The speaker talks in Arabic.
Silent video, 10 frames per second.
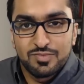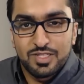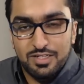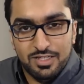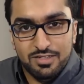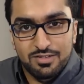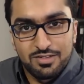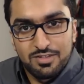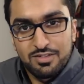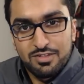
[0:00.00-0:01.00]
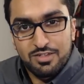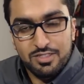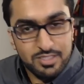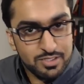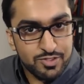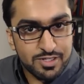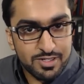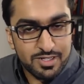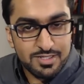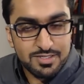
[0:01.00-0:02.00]
الآن عندك فكرة
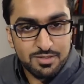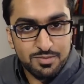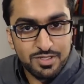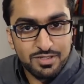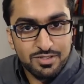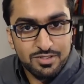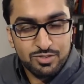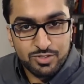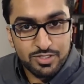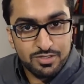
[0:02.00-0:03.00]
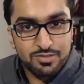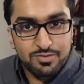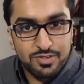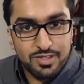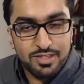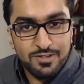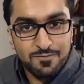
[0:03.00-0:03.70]
خاصة بك تريد تنفيذها